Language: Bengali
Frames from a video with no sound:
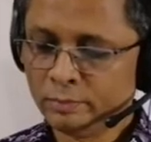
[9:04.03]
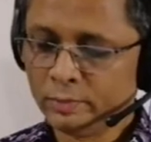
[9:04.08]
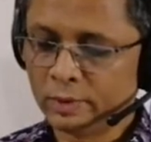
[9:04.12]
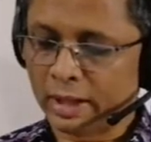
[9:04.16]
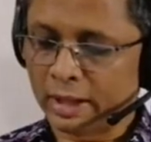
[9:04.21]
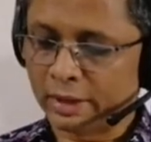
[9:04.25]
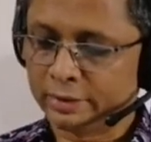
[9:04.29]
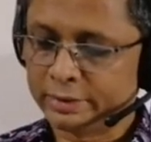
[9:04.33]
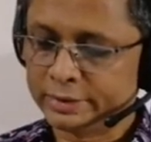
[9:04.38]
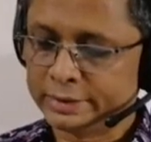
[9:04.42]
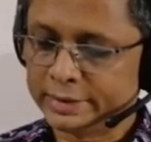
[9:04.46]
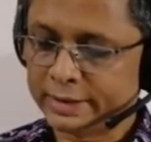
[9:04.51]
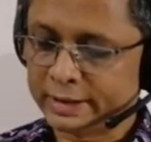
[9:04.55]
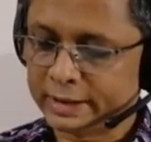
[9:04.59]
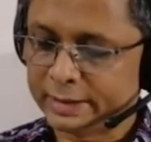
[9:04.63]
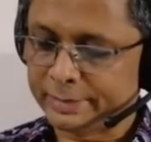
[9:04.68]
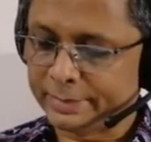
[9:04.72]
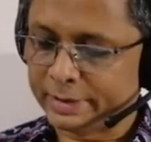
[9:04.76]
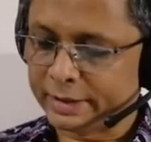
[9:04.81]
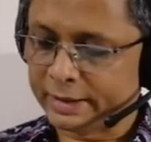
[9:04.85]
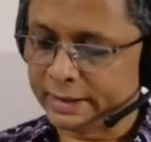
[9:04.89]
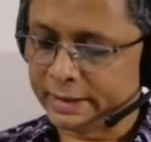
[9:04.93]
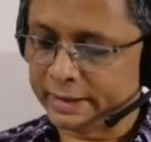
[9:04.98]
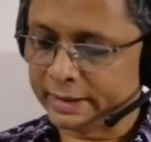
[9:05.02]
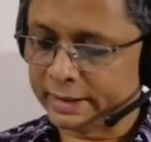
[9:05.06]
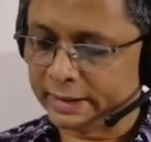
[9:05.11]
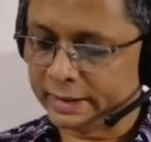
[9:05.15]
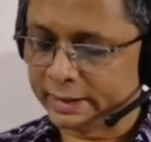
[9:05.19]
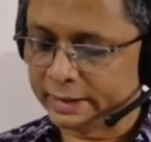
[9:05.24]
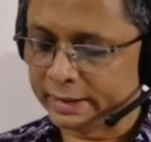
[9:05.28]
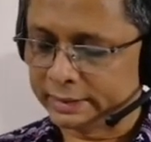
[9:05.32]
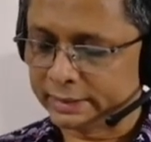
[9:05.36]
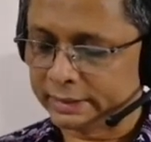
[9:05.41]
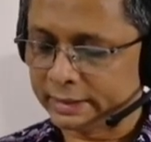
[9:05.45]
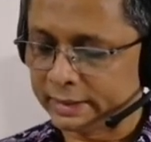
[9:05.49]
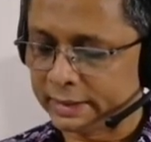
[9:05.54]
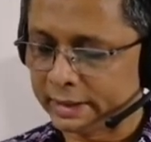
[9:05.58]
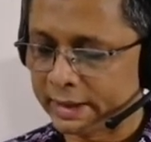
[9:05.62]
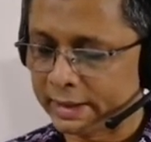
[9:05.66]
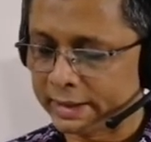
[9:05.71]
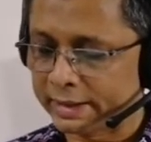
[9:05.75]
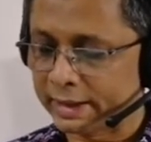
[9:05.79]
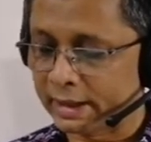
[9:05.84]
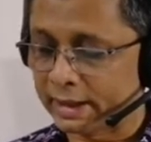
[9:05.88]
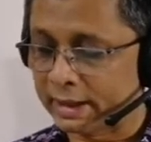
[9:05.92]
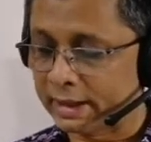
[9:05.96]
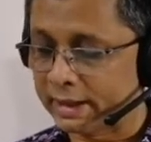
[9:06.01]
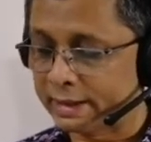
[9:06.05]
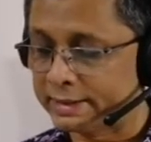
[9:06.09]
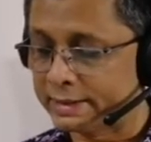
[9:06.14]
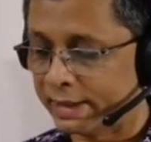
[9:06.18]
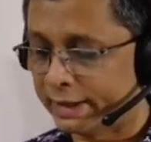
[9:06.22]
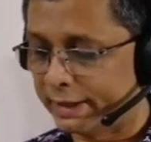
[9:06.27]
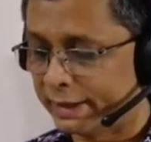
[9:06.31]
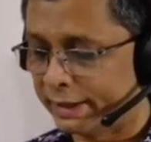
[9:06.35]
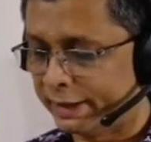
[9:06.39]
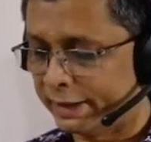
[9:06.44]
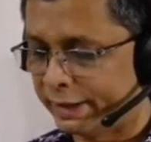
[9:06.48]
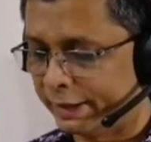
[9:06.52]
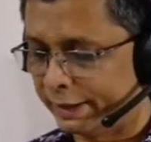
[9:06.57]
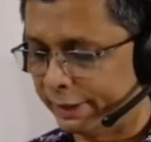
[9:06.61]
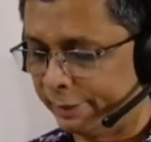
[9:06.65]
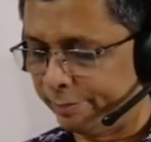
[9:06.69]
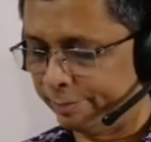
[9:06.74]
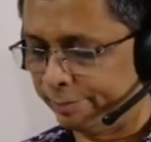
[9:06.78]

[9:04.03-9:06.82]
এখন ছেলে মেয়েদের তাদের আর খেলার জায়গা নেই